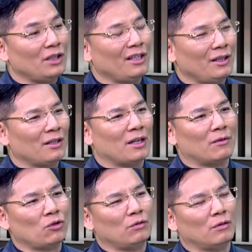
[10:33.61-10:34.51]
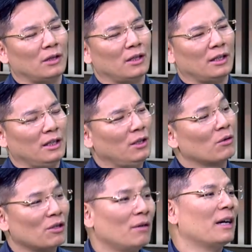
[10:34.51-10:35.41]
也呢，除呃，
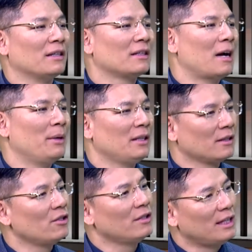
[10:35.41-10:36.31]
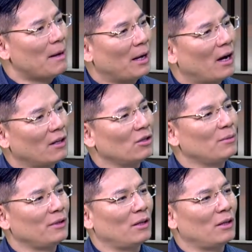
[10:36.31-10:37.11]
有时候反正他们先试下嘛，啊，对不对？